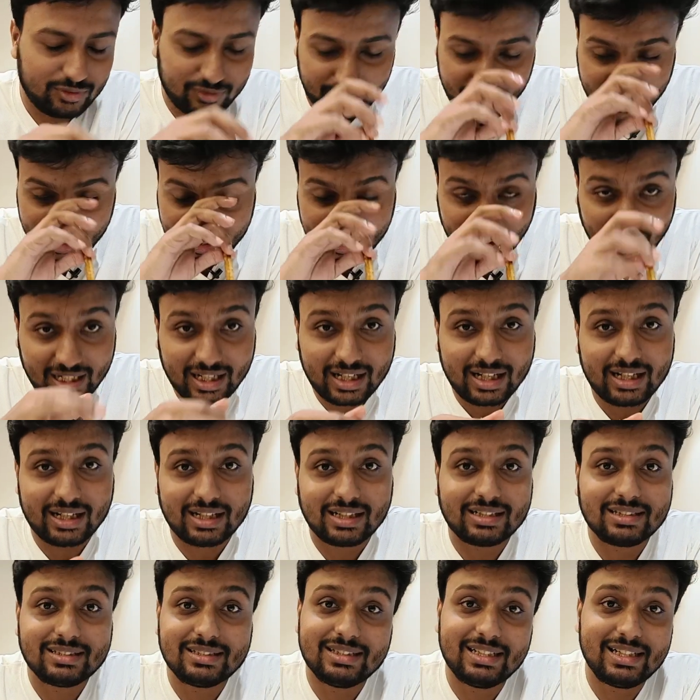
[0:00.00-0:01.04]
উফ কি জ্বালা
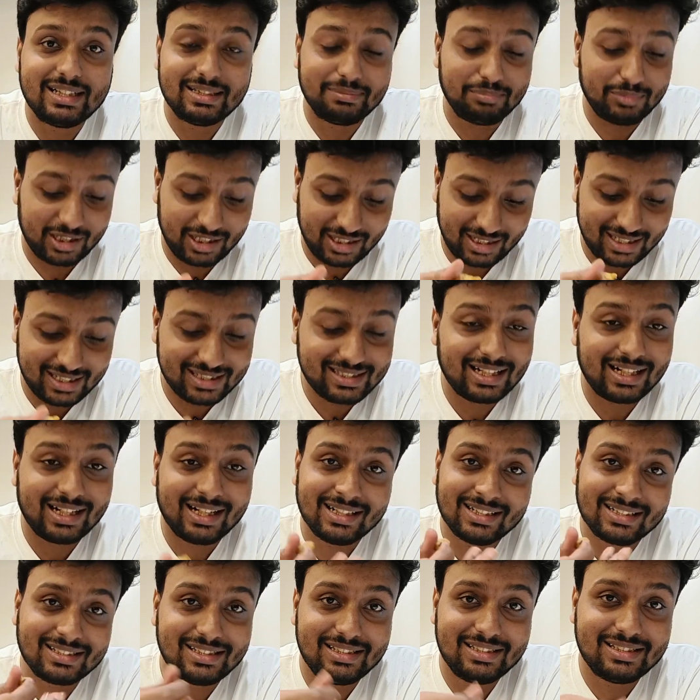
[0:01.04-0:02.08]
মানে
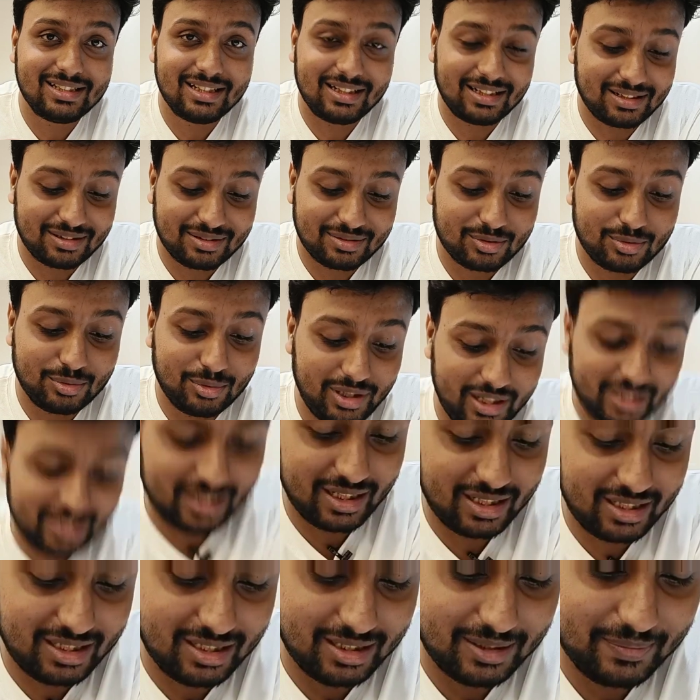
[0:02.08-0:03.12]
রেজালা না সিজলার গুলিয়ে
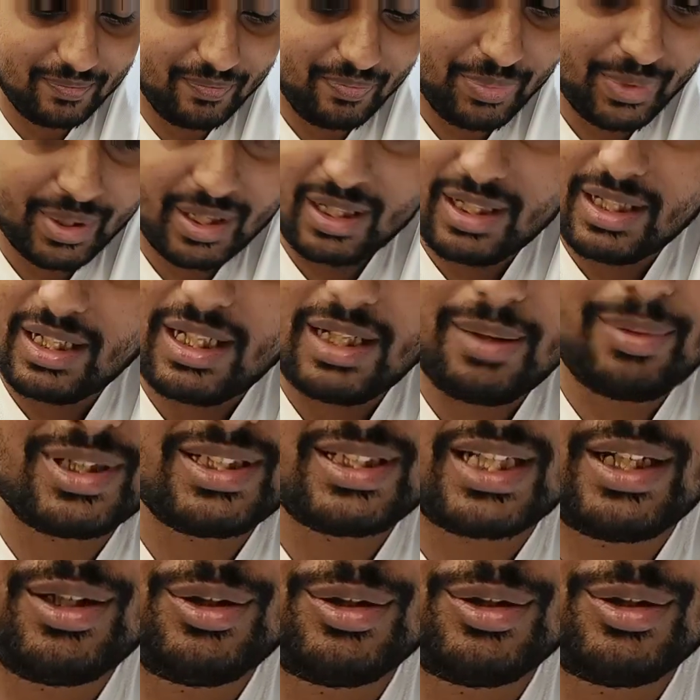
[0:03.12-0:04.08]
যাচ্ছে এবার